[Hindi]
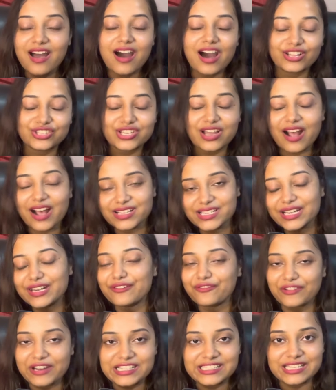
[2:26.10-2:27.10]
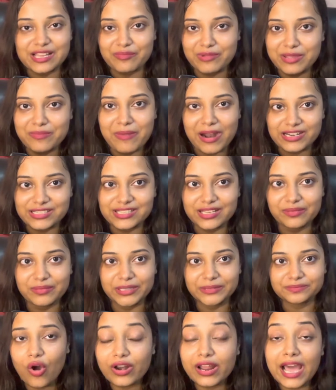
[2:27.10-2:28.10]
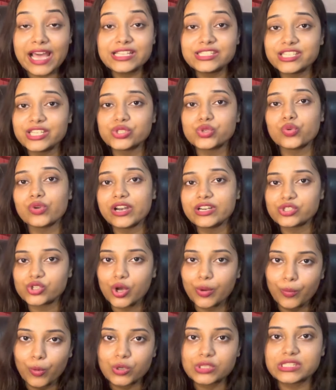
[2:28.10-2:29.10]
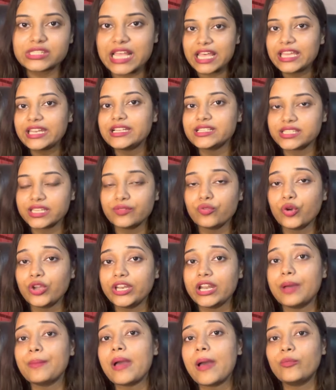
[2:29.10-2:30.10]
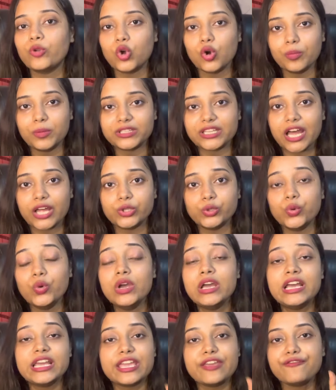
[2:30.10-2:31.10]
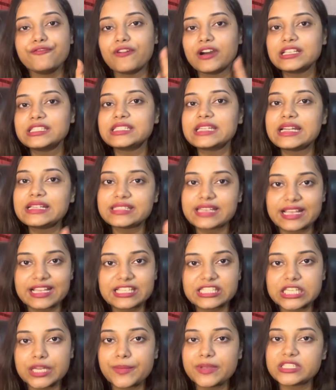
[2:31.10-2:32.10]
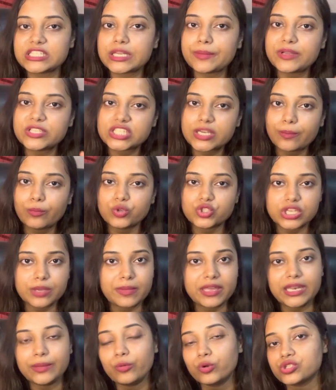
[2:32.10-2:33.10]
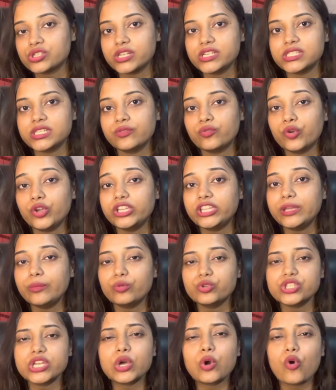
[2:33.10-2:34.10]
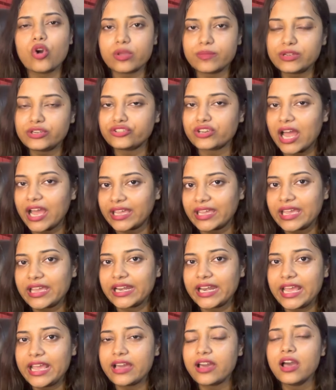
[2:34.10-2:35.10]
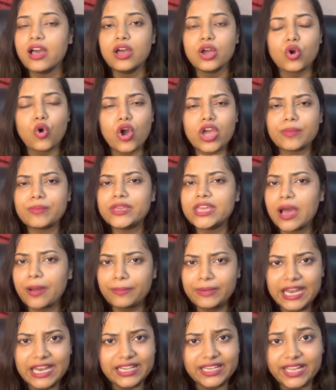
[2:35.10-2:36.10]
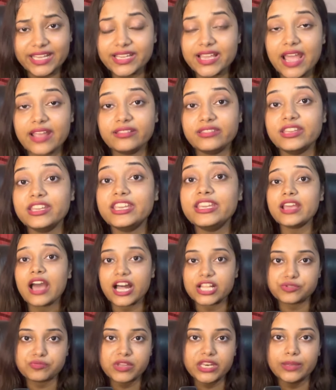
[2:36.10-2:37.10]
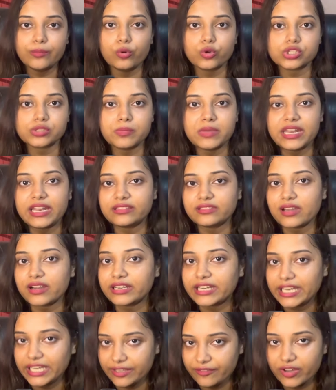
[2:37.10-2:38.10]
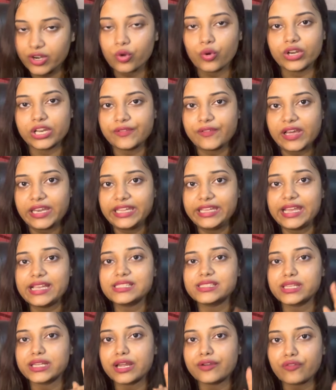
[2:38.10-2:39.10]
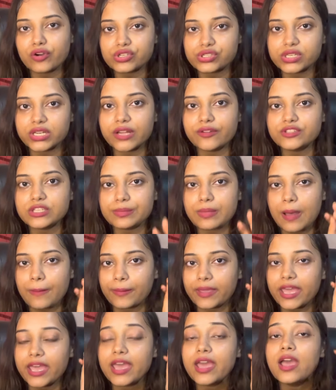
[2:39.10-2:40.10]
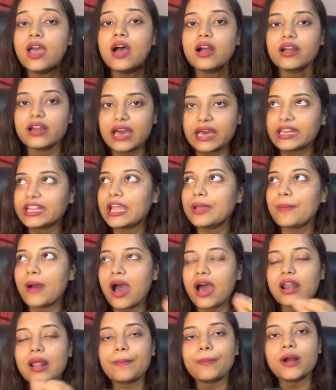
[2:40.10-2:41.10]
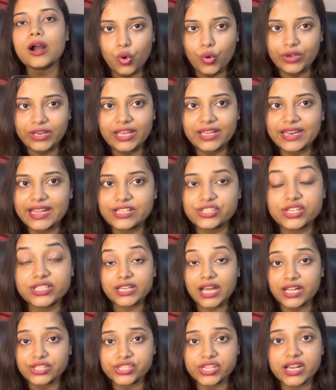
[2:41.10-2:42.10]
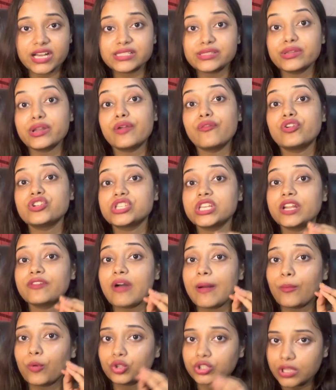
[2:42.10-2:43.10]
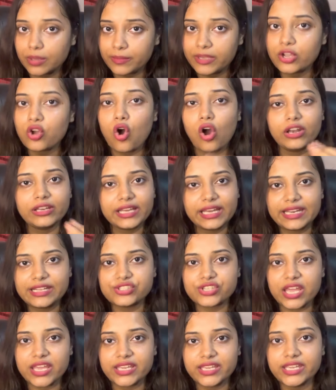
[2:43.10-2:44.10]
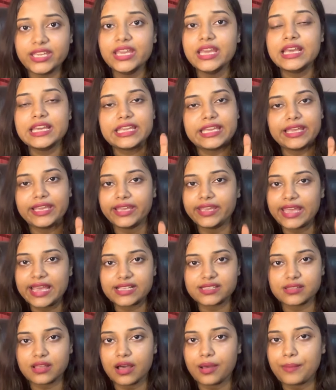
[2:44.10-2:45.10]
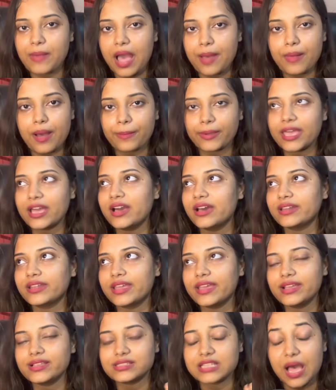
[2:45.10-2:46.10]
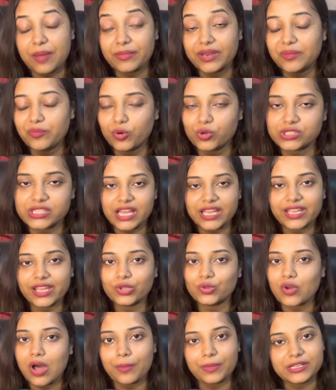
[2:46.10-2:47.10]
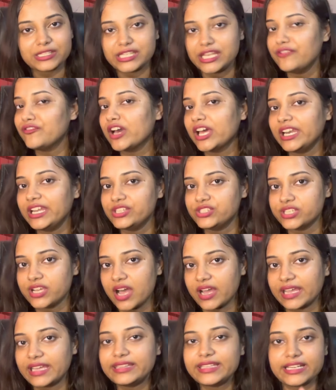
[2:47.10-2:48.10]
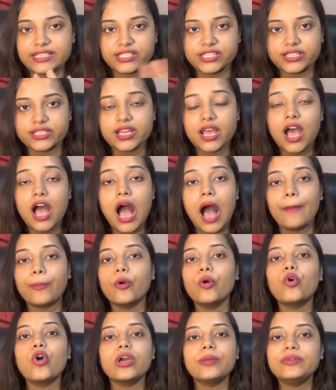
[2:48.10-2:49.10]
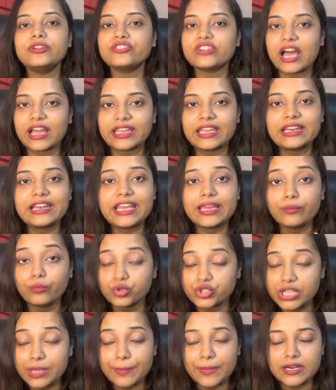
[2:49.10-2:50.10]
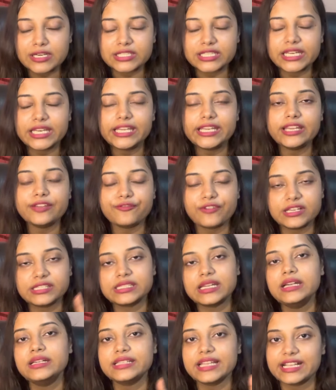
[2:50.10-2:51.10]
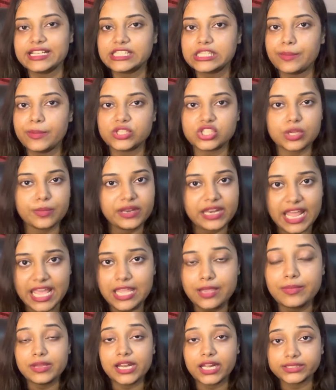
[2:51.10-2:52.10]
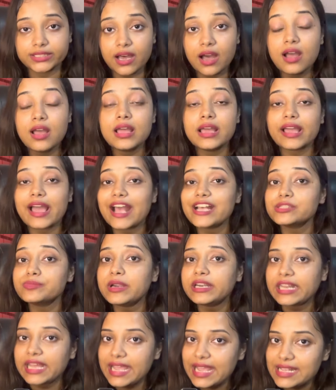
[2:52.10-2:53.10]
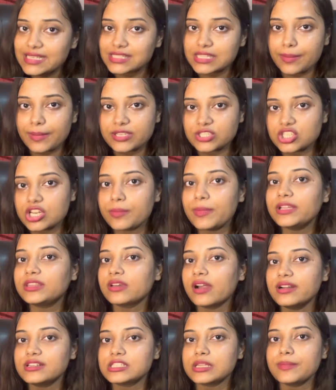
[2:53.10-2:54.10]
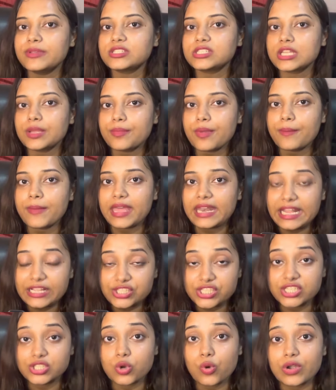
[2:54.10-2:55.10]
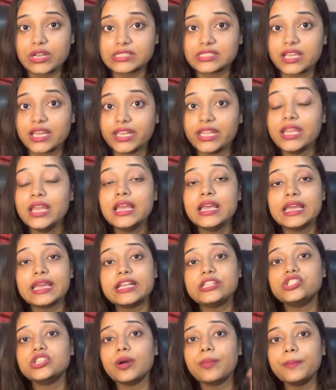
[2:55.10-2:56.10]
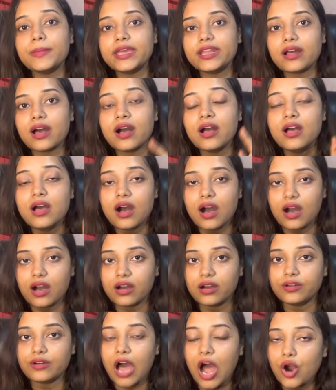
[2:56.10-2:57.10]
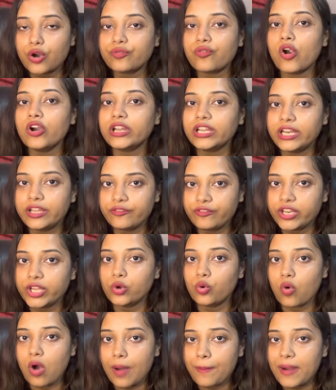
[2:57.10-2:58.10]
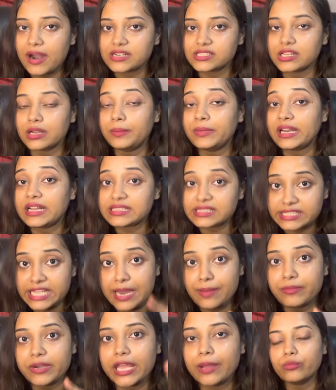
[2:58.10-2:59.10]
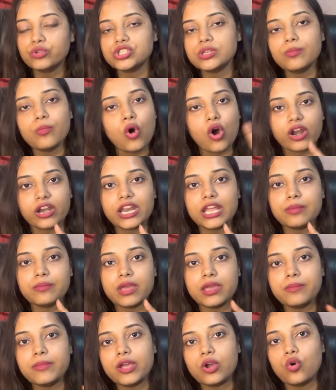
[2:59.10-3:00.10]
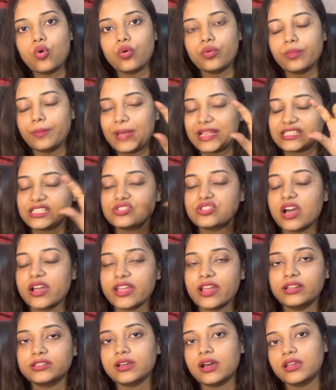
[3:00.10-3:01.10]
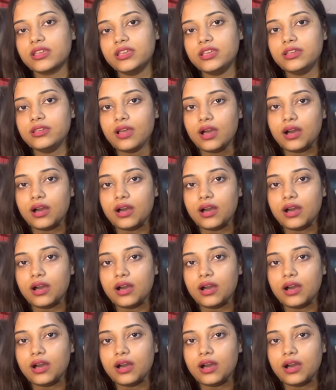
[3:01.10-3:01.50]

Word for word: अच्छा खासा डिफरेंस है भाई पार्सल में और गाइज जिन स्टूडेंट्स को बुक्स नहीं रिसीव हुई ना मैं उनको बता दूँ कि फर्स्ट एंड सेकेंड सेमेस्टर में जब मुझे मेरी बुक्स रिसीव हुई थी मुझे कोई भी ट्रैकिंग लिंक कोई भी अपडेट नहीं आई थी कि आज मेरी बुक्स मेरे तक डिलीवर होने वाली है सिर्फ और सिर्फ जब आपके घर के बाहर आपका कोरियर एजेंट आ जाएगा सिर्फ और सिर्फ आपको तभी कॉल करी जाएगी कि यस मैम आपके घर के सामने बुक्स आई हैं तो आप रिसीव कर लीजिए आके दैट्स इट आपको कोई भी ट्रैकिंग लिंक मुझे पर्सनली फर्स्ट एंड सेकेंड सेमेस्टर में नहीं मिला था गाइज बट इस सेमेस्टर में थर्ड सेमेस्टर में मैंने एक चीज़ नोटिस करी कि जब मेरा आउट फॉर डिलीवरी हुआ पार्सल मेरा सेम डे मुझे मॉर्निंग में मेरे को मैसेज आ गया था कि